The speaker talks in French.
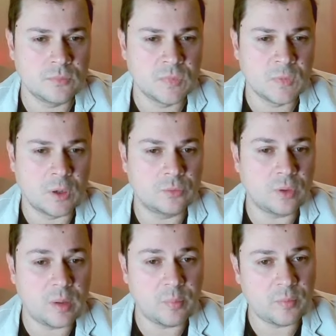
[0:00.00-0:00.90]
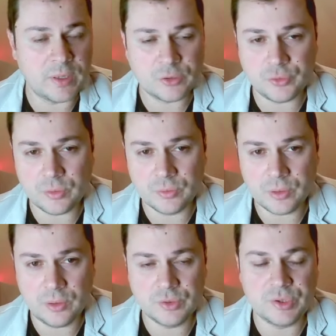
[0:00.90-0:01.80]
En tout cas, pour moi, là, je suis
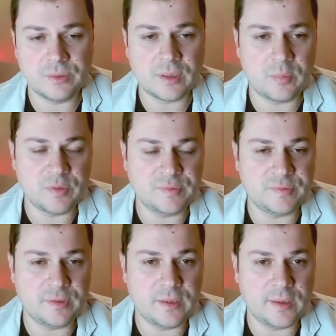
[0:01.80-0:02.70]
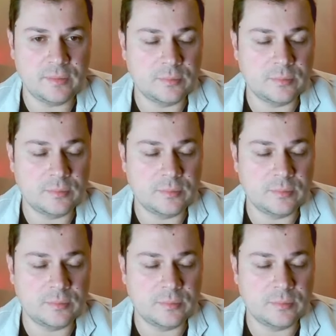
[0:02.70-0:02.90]
content. J'ai une très bonne Sicilienne.